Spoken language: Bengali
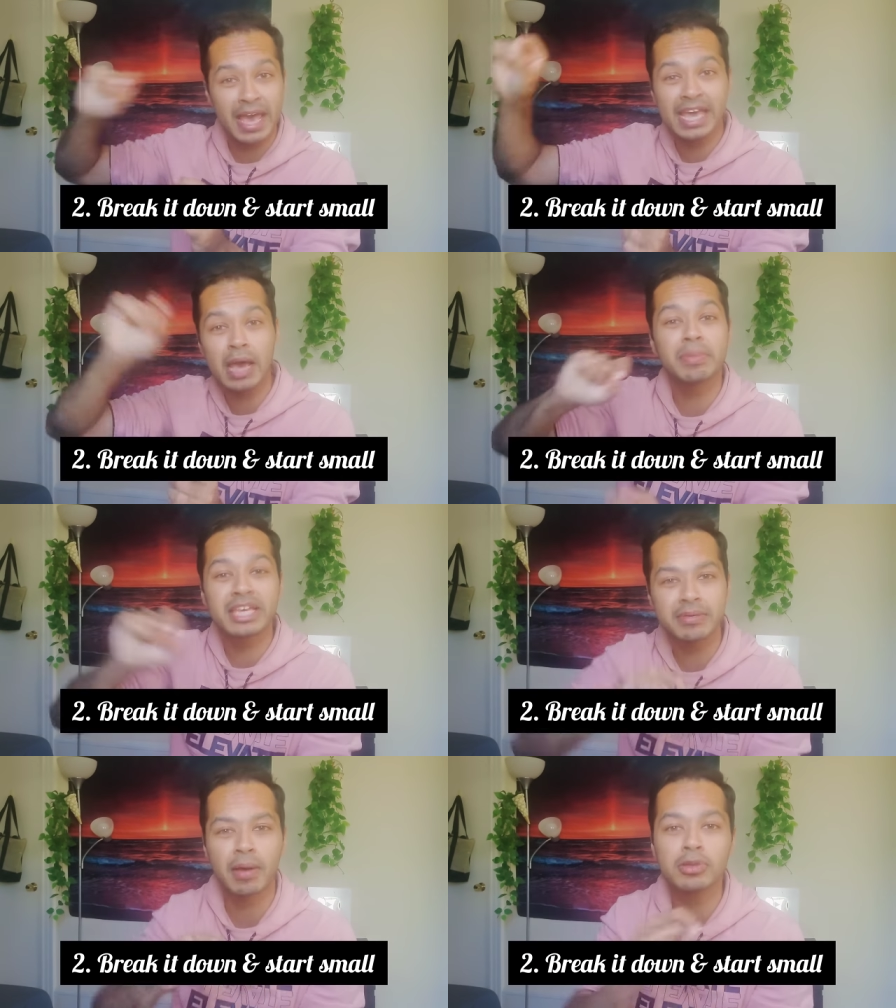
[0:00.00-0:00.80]
ভেঙে আমি
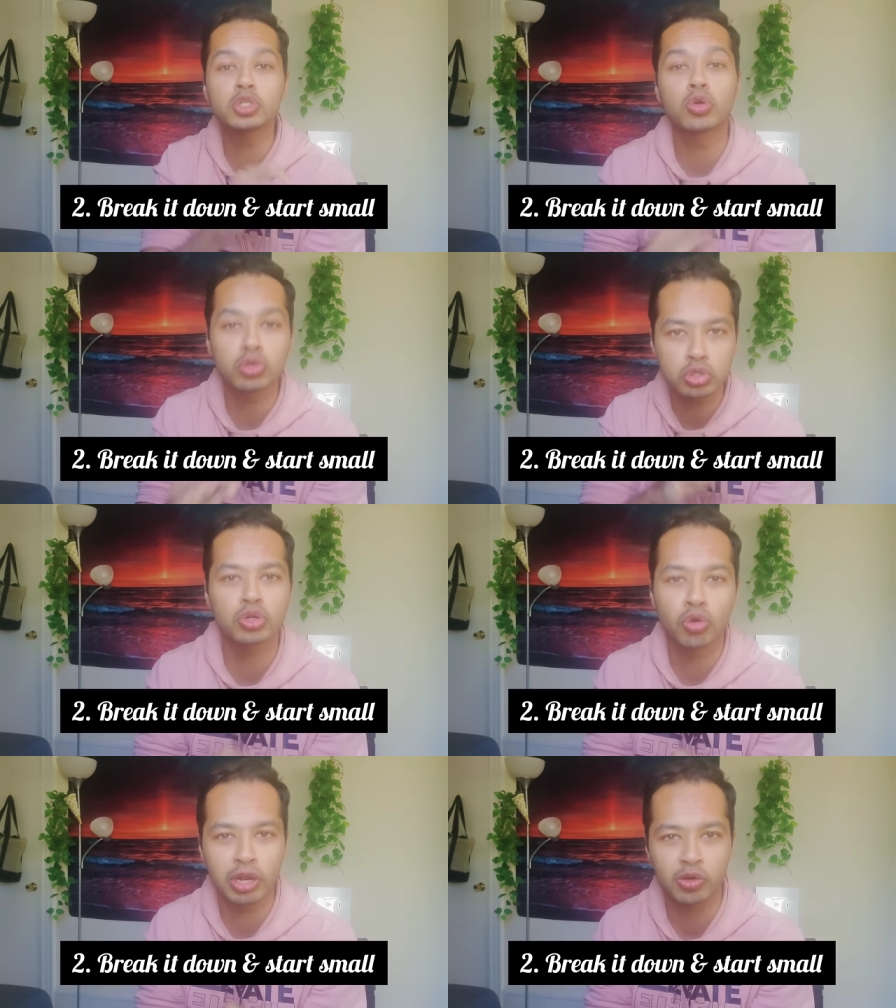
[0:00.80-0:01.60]
কিভাবে ছোট ছোট
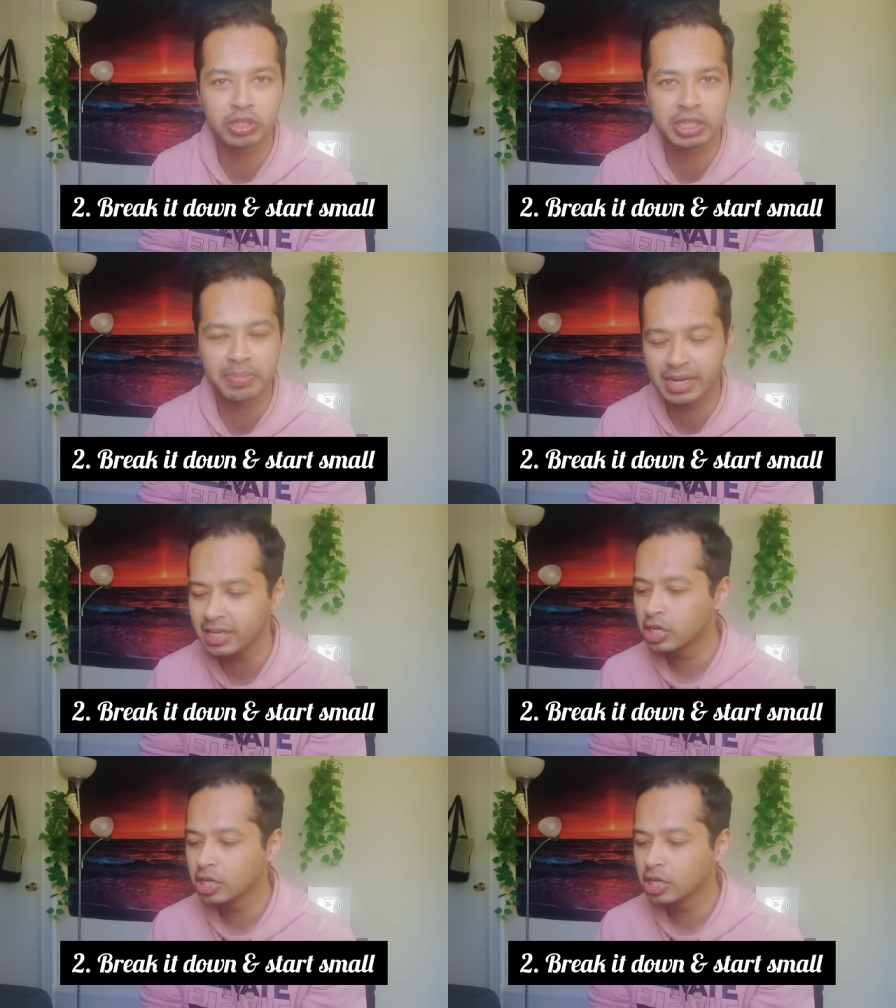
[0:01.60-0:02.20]
গোলে করতে পারি